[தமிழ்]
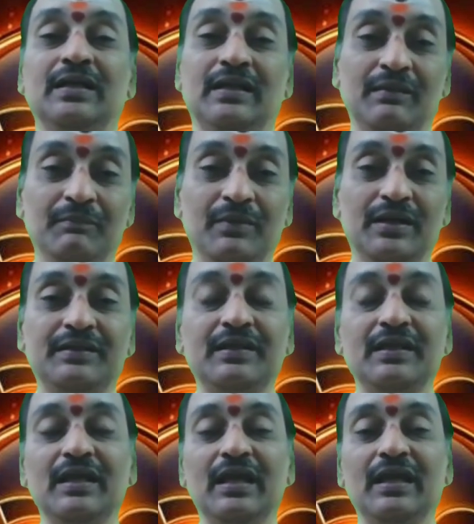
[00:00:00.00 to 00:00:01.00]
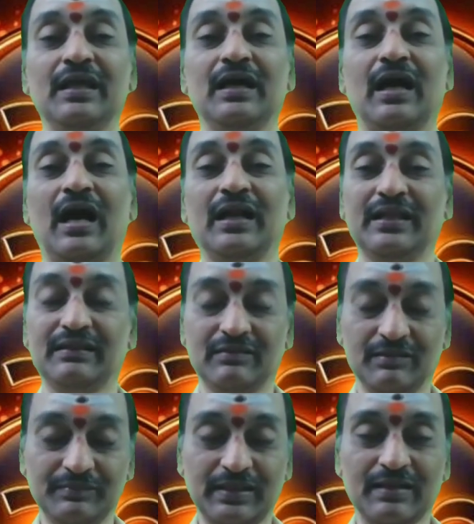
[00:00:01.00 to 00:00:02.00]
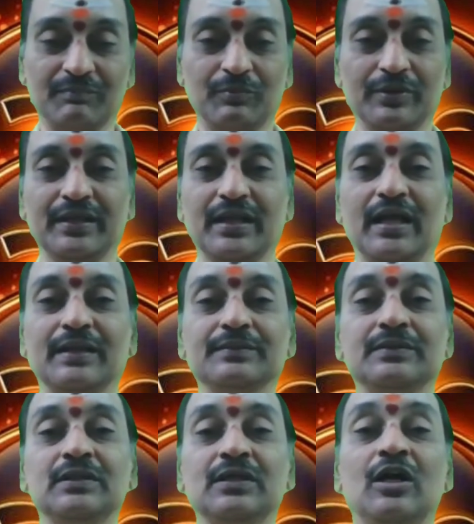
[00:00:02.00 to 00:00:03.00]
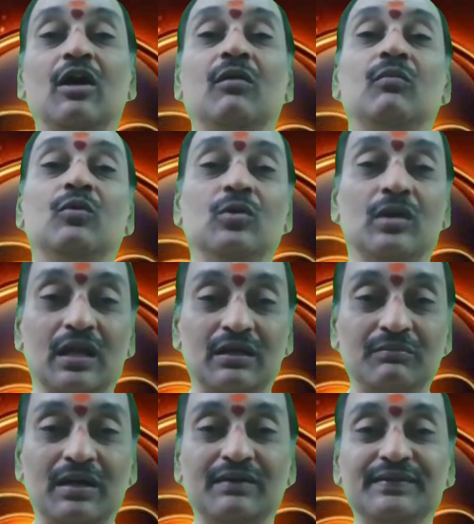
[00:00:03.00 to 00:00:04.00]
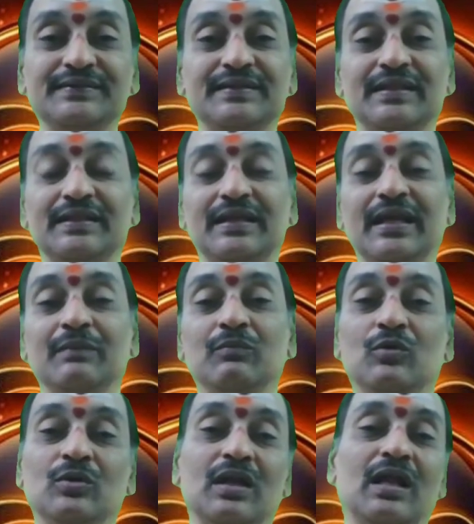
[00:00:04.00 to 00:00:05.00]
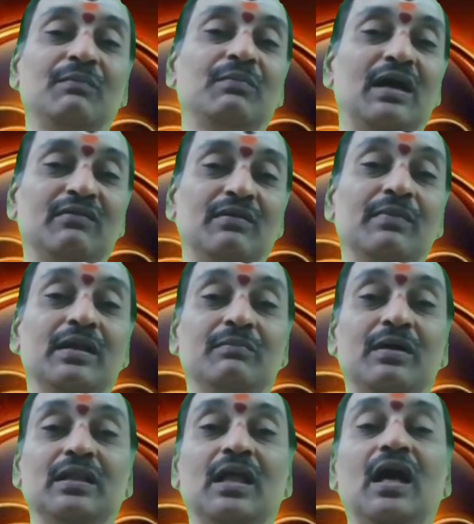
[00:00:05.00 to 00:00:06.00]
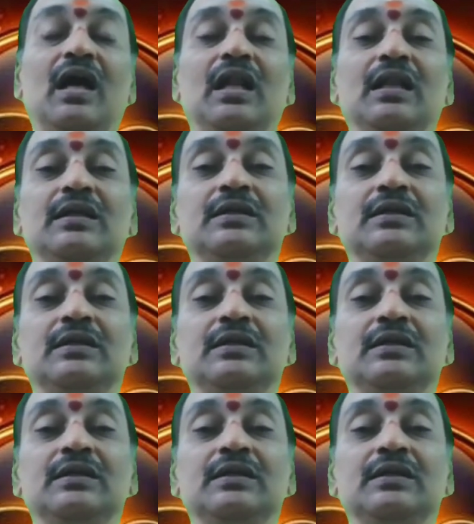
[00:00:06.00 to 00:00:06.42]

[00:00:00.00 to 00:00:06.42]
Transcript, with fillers: நிம்மதி அனைத்தும் தரப்போகிறார் மூன்றாம் பாவத்திற்கு மூன்றாம் பாவம் என்பதால்